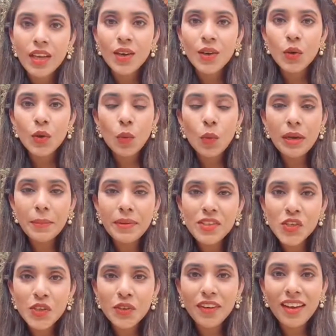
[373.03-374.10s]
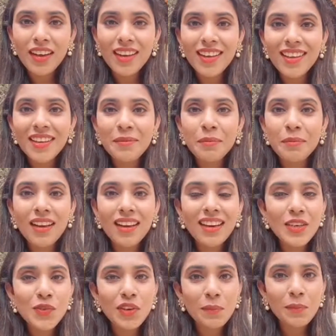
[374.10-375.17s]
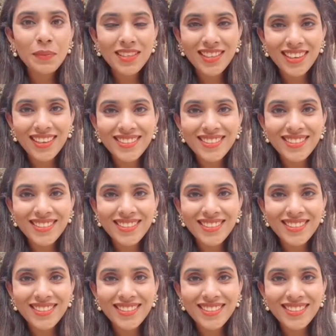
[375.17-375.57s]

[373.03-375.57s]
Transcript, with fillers: ओम नमः शिवाय मंगलेश्वर प्रसाद